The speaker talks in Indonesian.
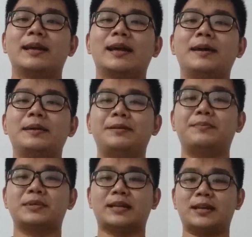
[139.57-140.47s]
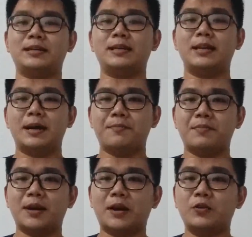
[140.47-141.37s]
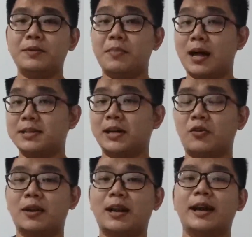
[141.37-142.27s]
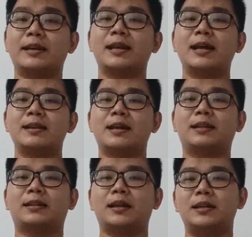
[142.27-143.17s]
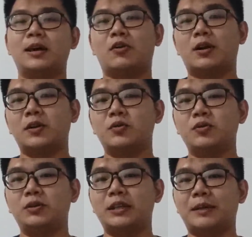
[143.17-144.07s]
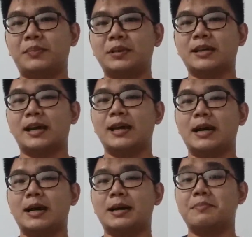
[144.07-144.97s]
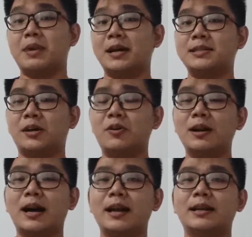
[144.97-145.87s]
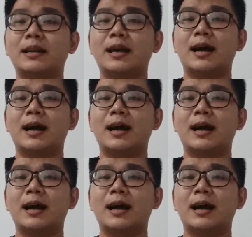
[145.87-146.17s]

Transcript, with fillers: ya, dipesan melalui belanja online dari tadinya orang dulu tidak percaya uh, belanja online,